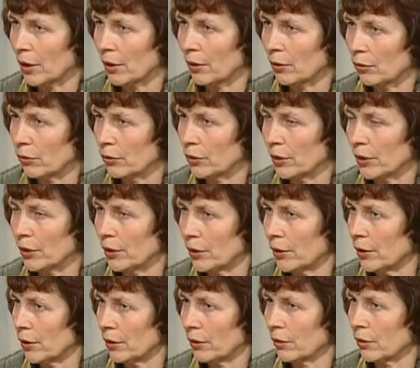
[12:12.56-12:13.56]
как люди
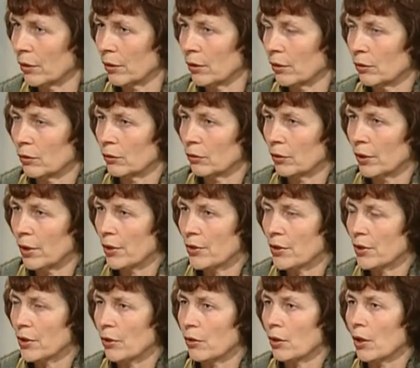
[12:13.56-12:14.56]
какие-то ну я не
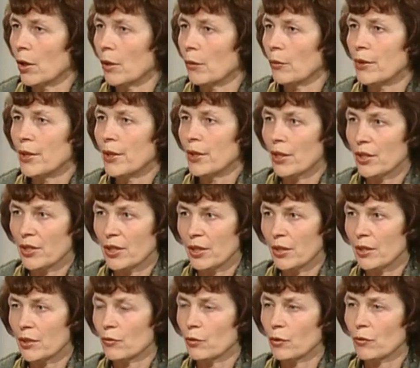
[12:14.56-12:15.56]
знаю, мне
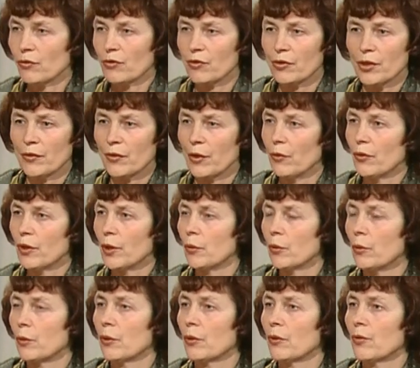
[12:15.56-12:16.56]
казалось, вот в свое
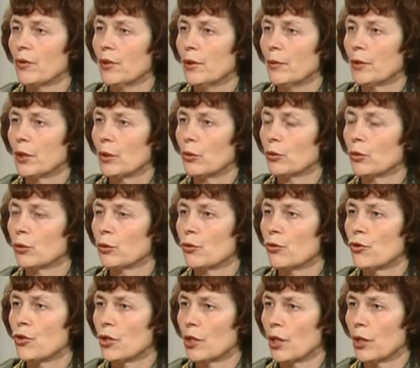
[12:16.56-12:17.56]
время был фильм такой
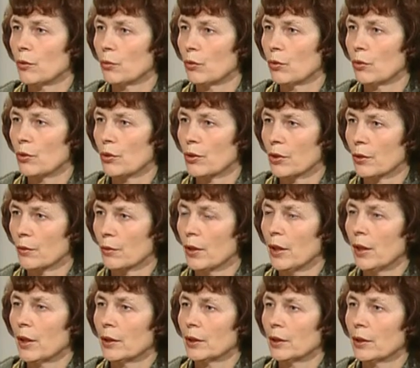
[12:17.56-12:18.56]
«Тучи над Борском»,
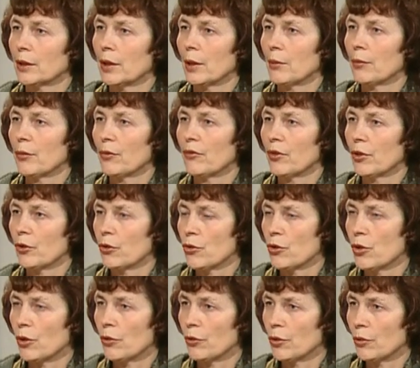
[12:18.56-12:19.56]
так там бы
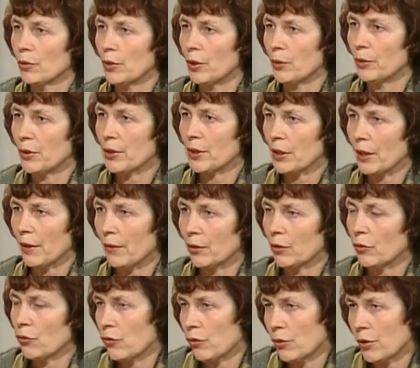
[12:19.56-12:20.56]
верующие люди были
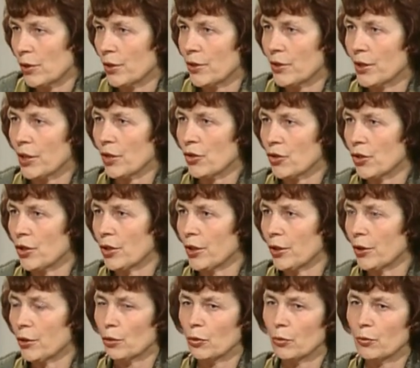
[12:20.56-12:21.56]
представлены чуть ли не страшнее
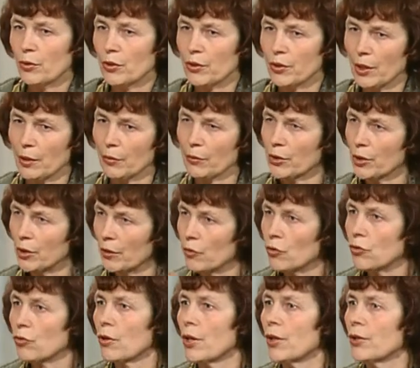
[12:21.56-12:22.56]
каких-то убийств, там
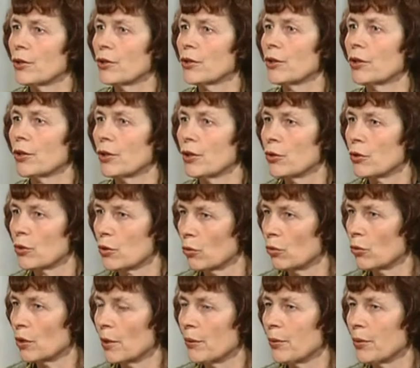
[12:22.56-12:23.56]
девочку они к
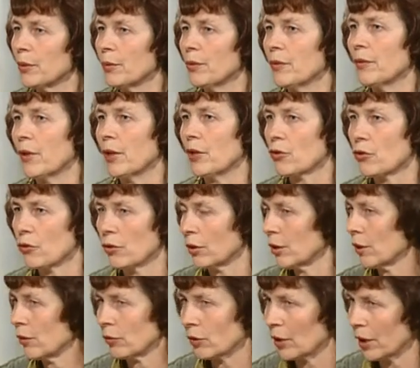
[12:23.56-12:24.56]
кресту там прибивали, что
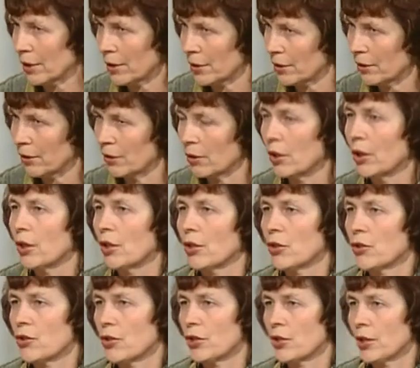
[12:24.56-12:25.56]
она вот хотела
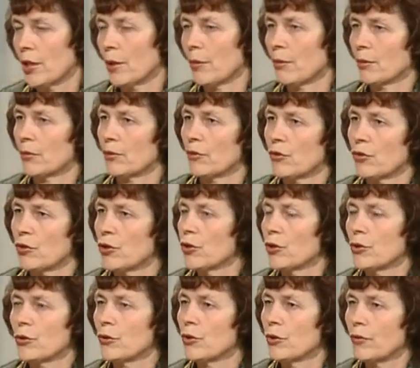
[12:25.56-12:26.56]
жить там
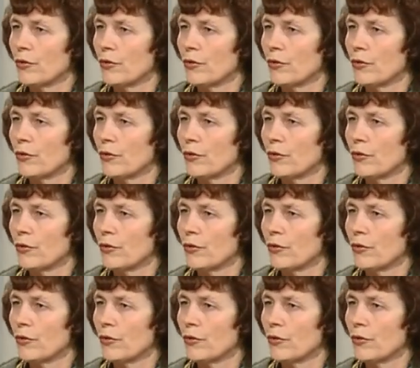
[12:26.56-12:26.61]
жизнью